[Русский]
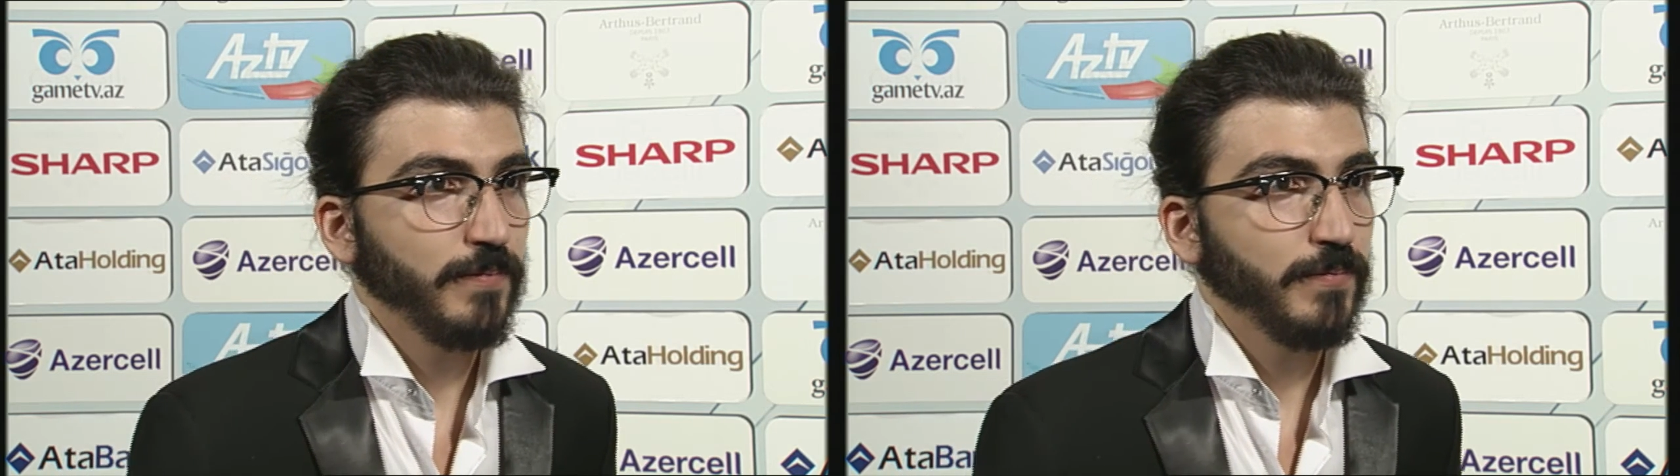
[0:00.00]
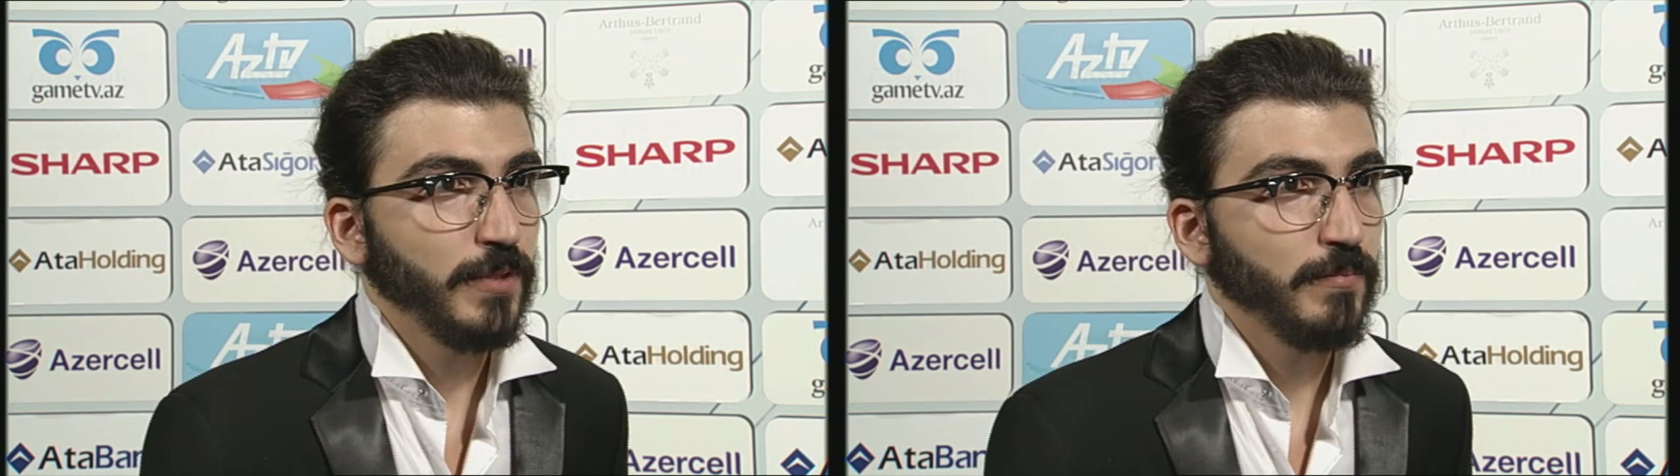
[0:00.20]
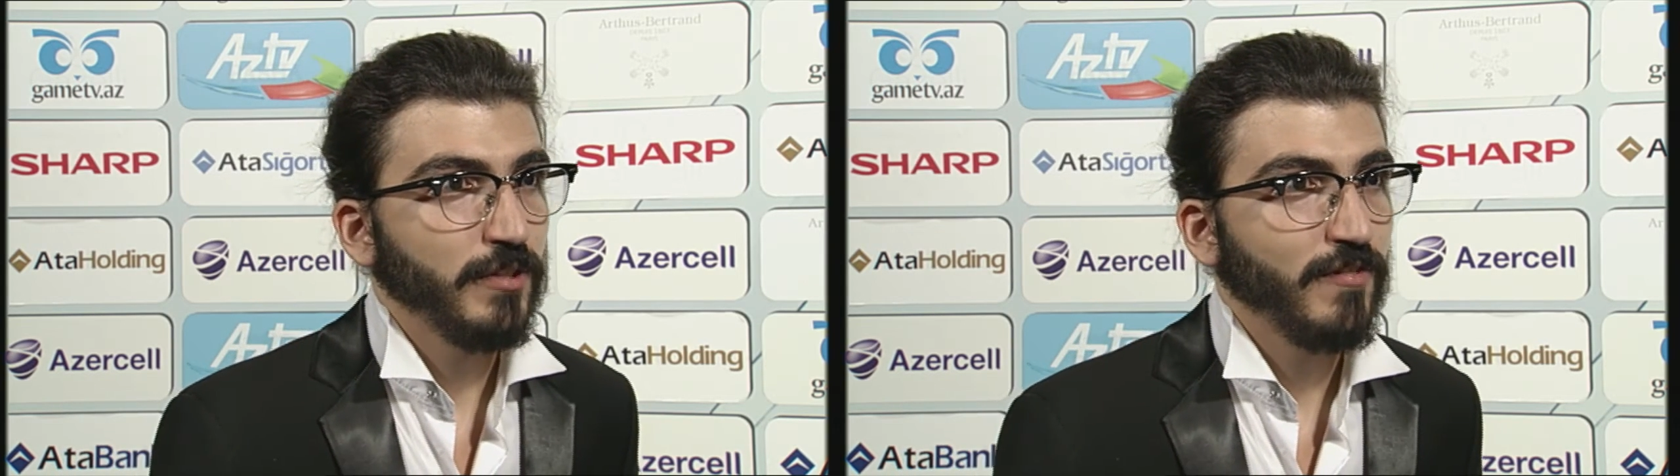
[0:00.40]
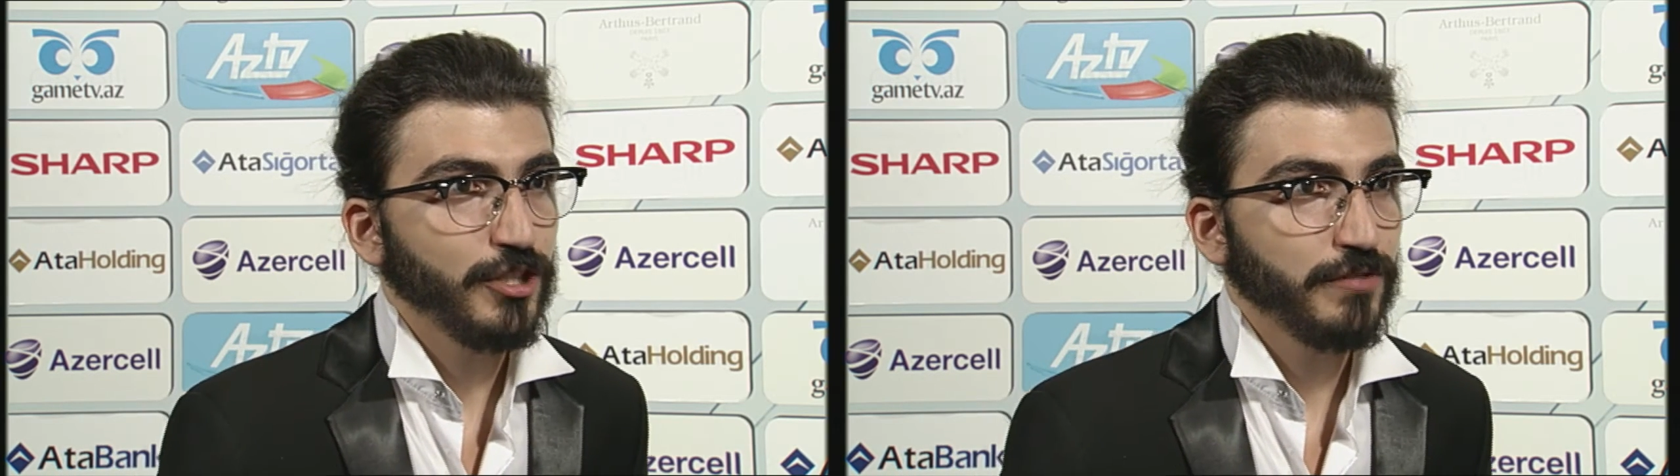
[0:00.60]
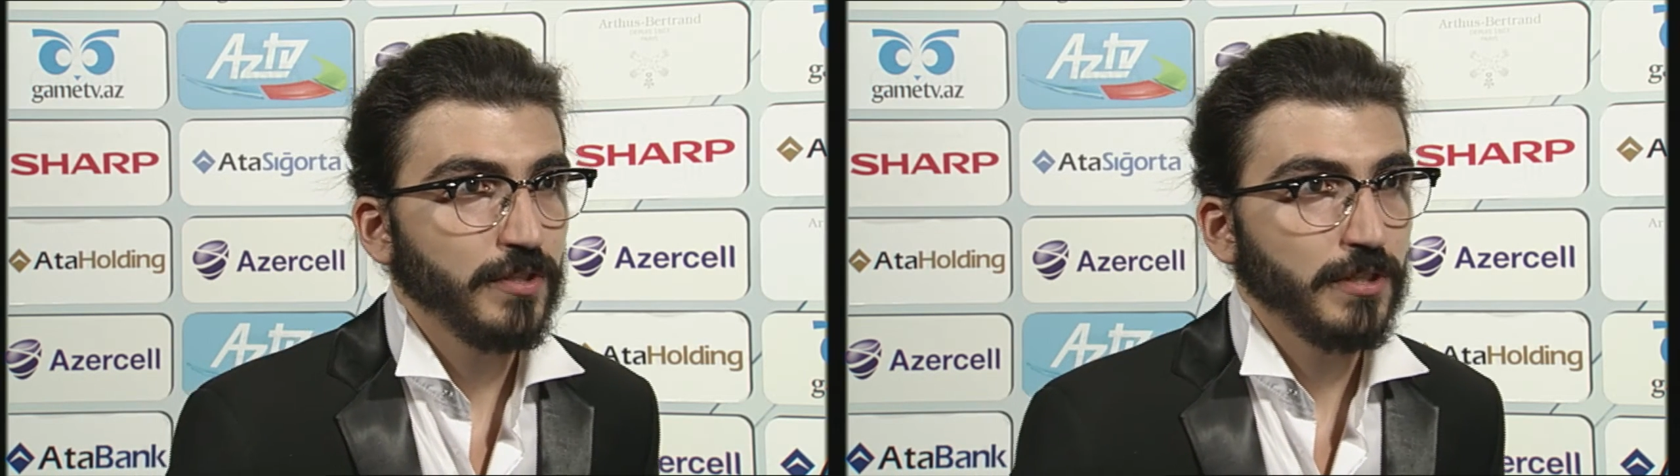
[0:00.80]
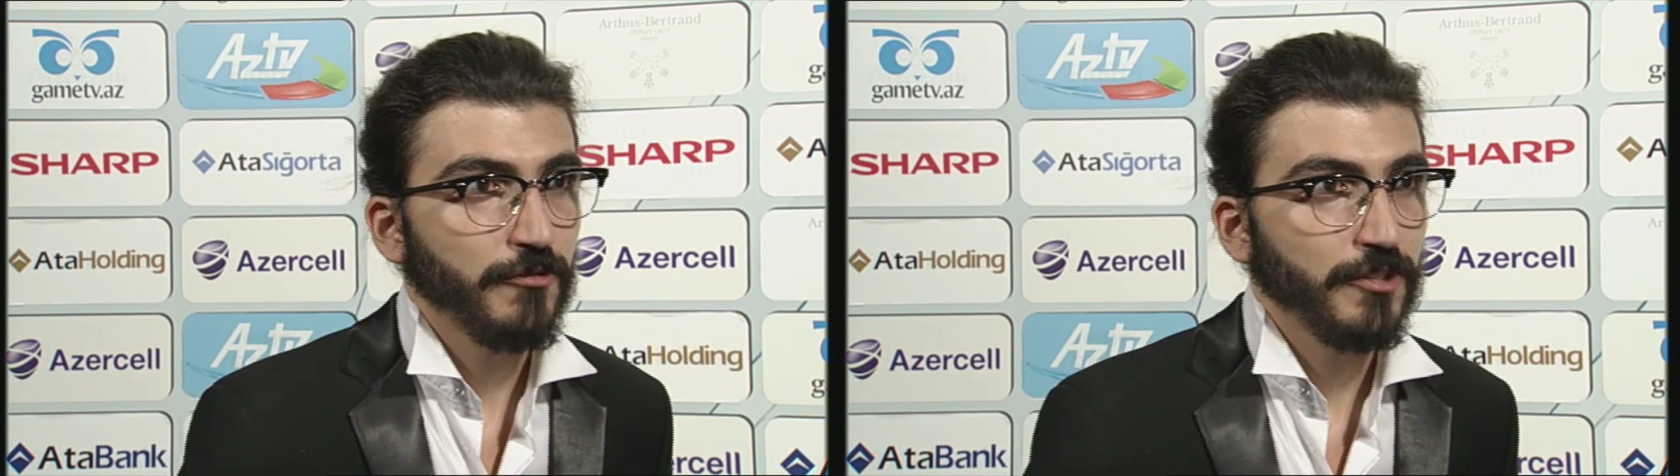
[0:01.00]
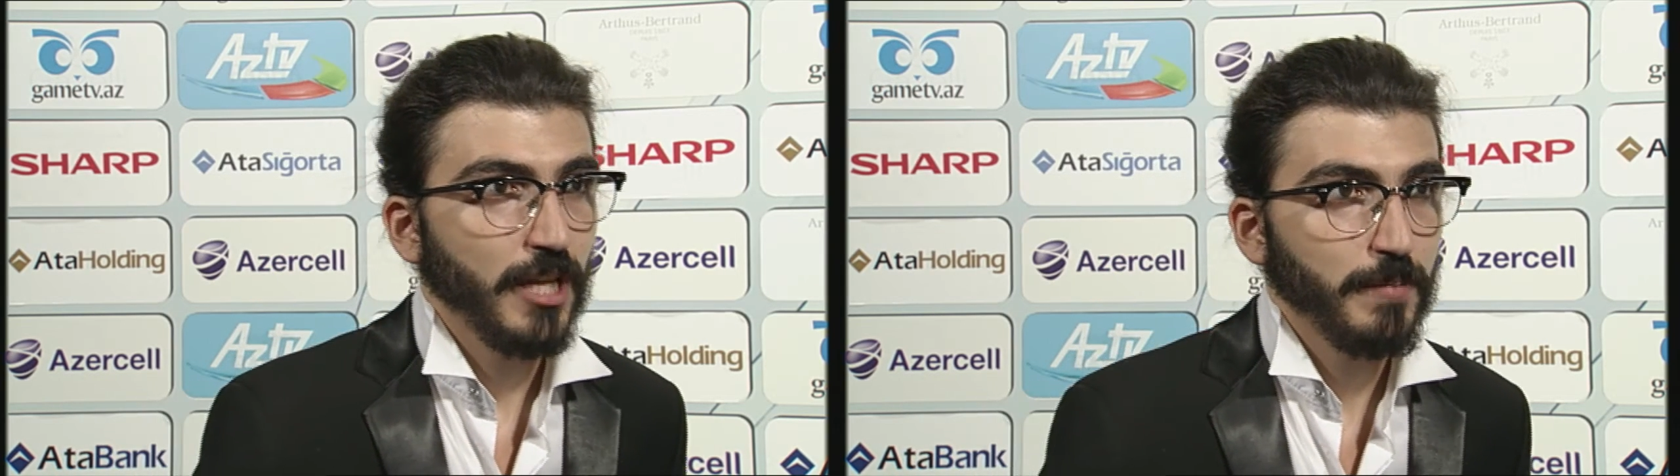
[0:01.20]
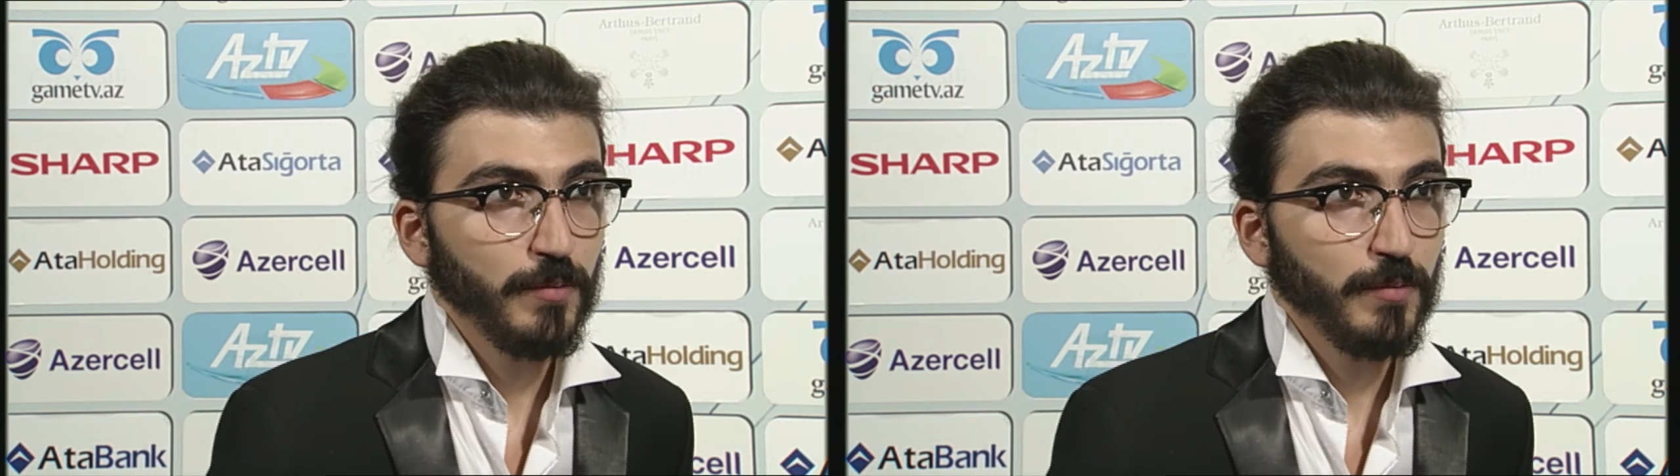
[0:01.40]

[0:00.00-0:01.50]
был, был важен выход в финал,